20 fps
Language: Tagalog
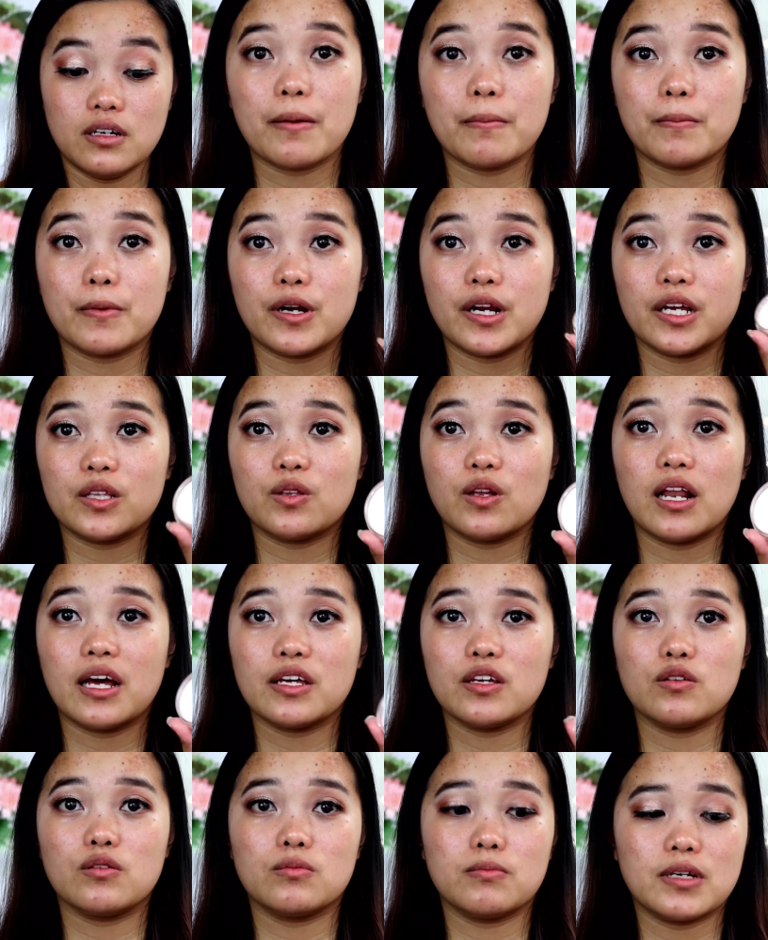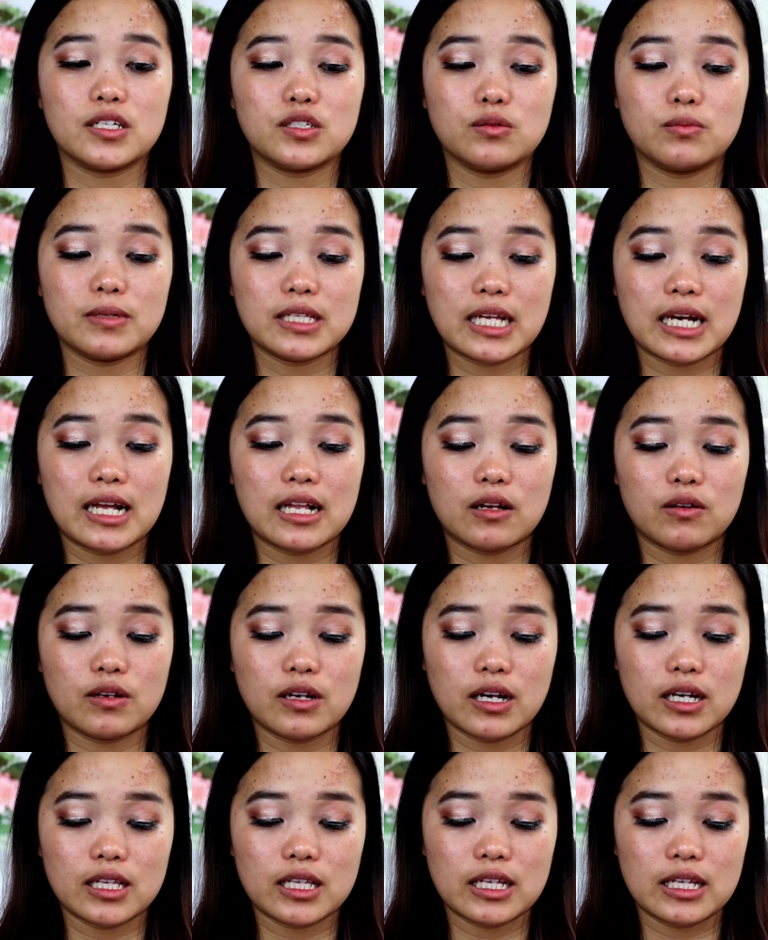Primer, ito lang yung medyo matagal
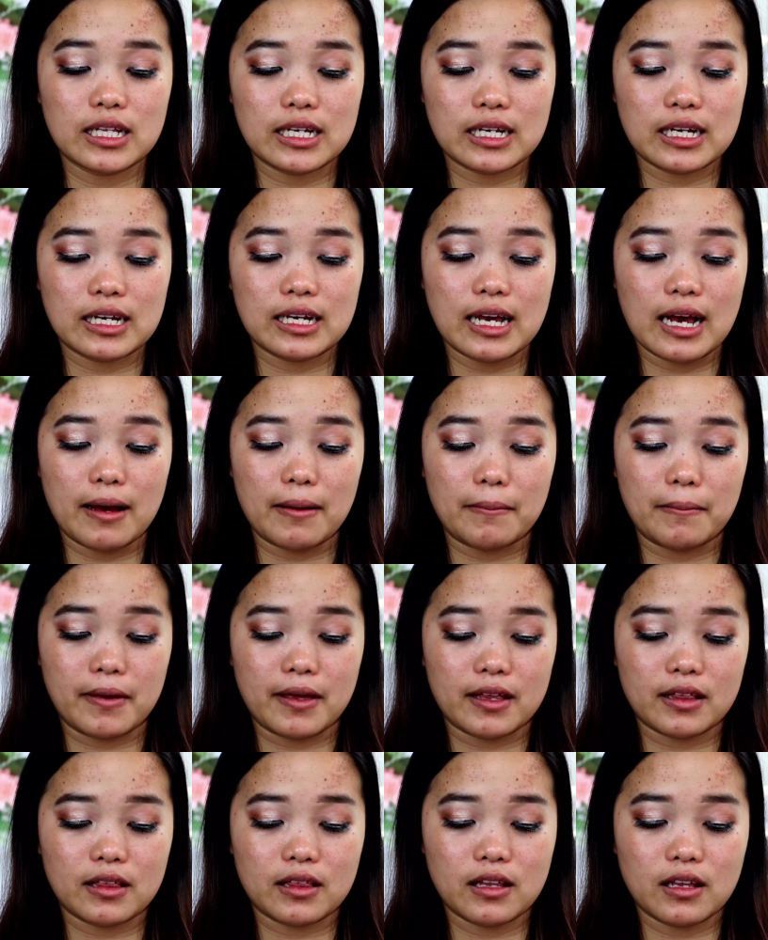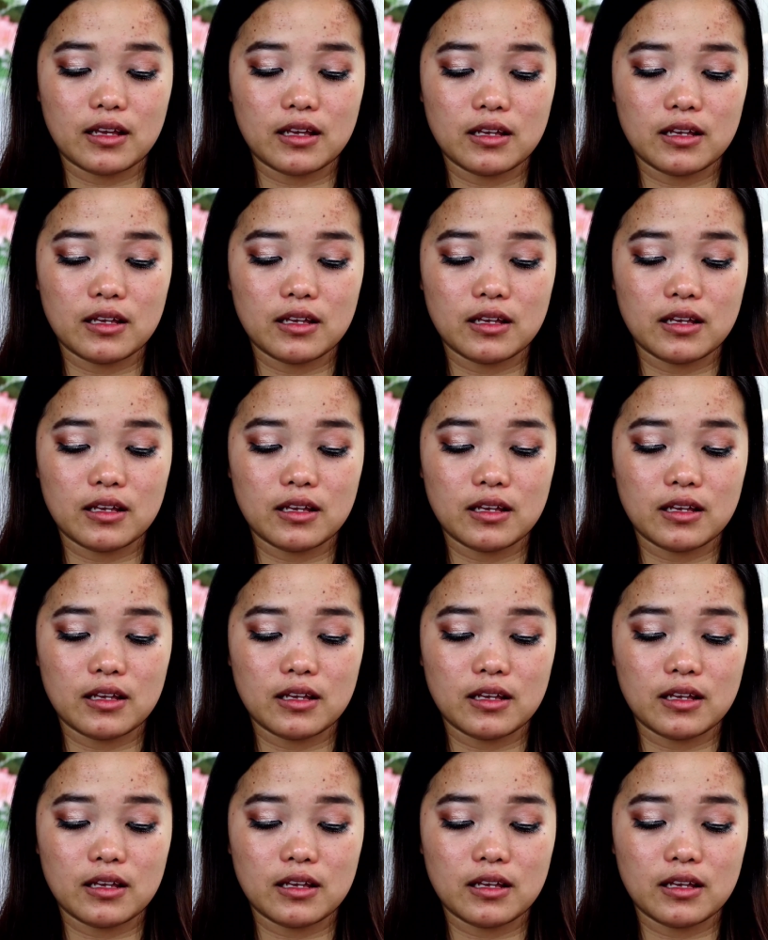ko na hindi nagagamit.